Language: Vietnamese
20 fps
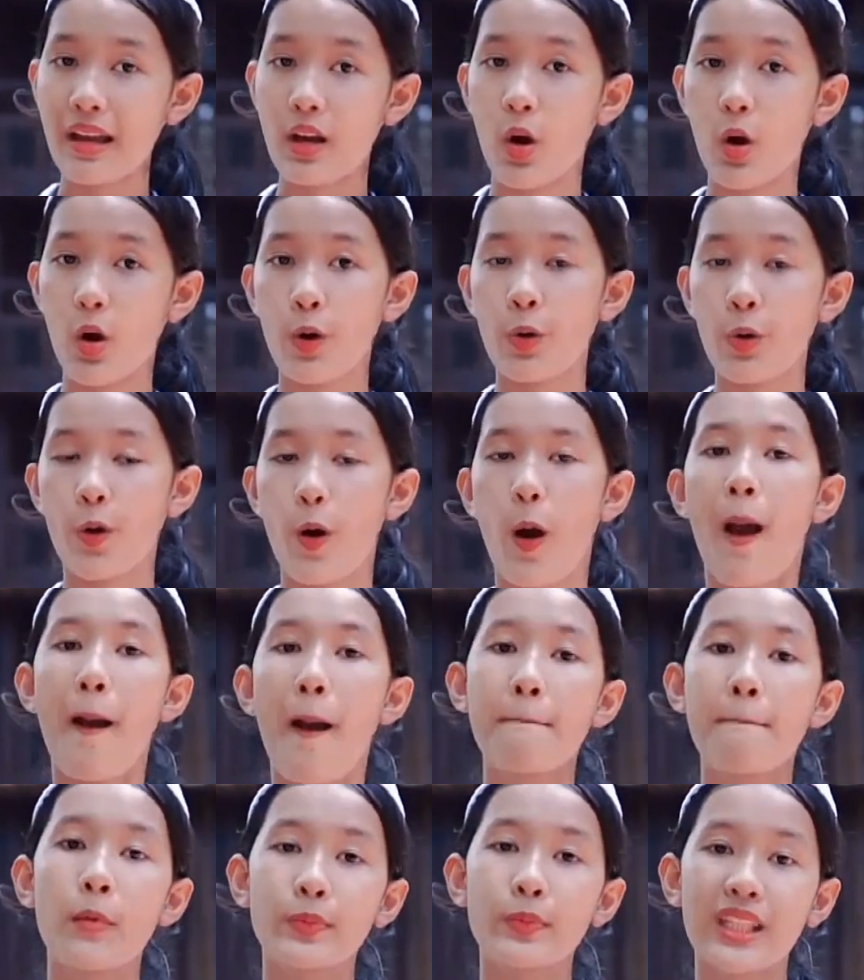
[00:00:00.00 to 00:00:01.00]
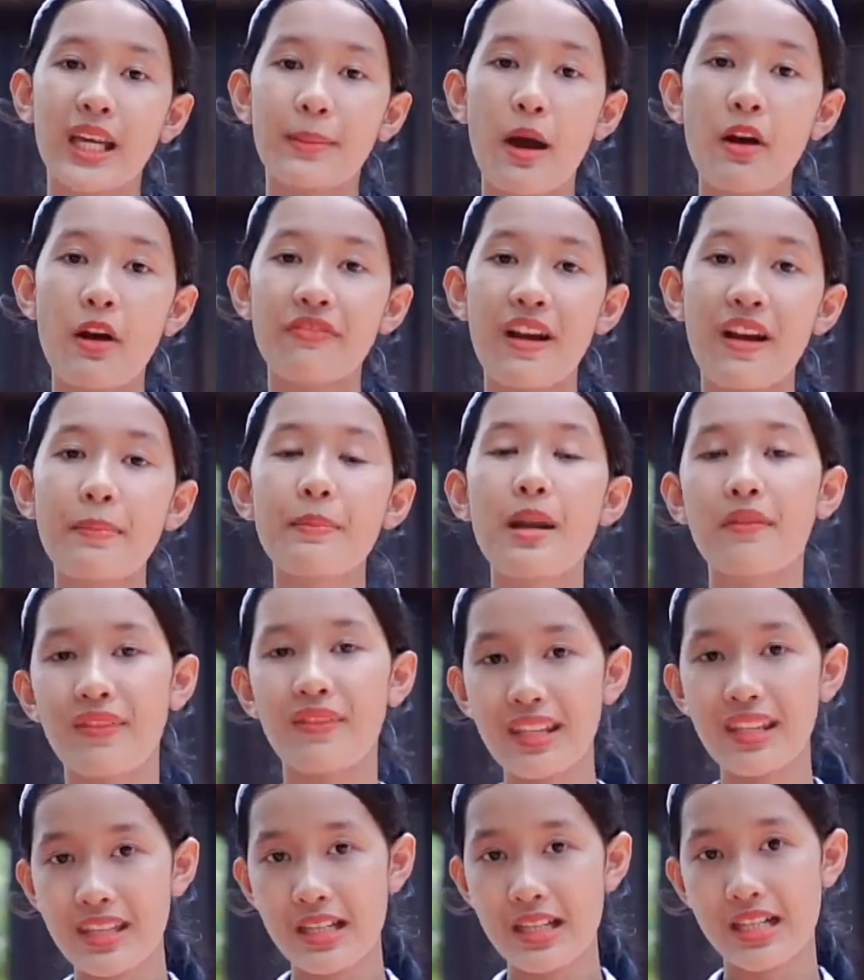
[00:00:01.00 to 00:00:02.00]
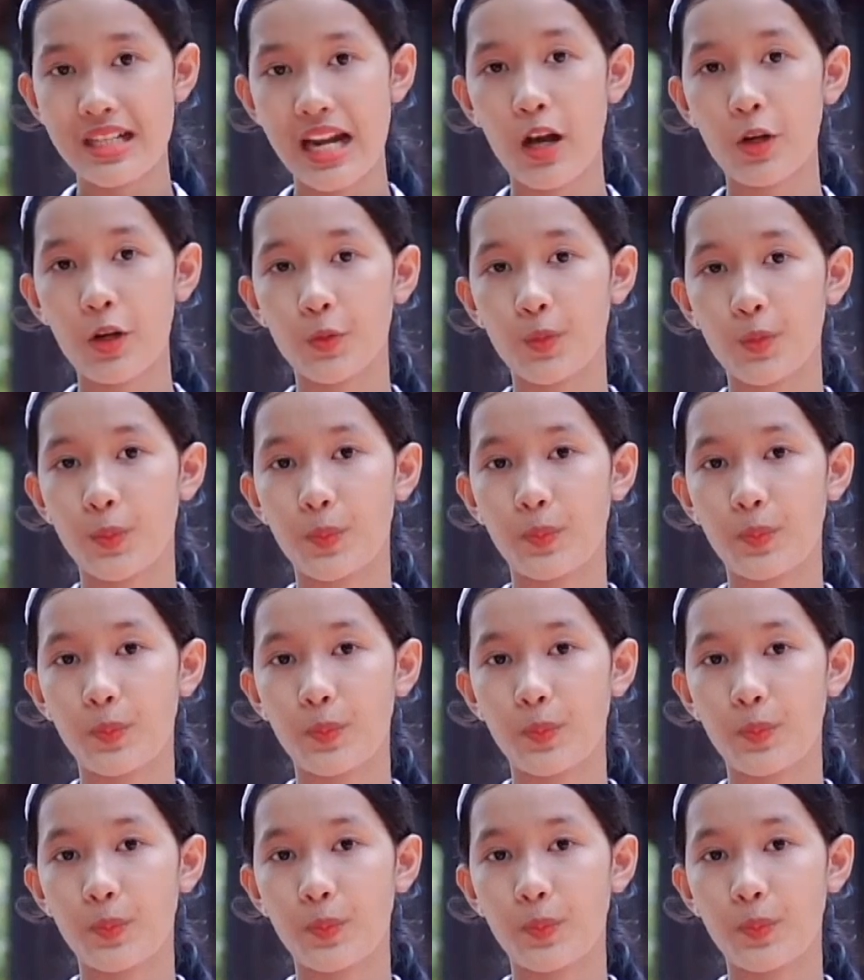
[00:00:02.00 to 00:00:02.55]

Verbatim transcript: Hồ, một tờ báo Pháp đã viết như sau.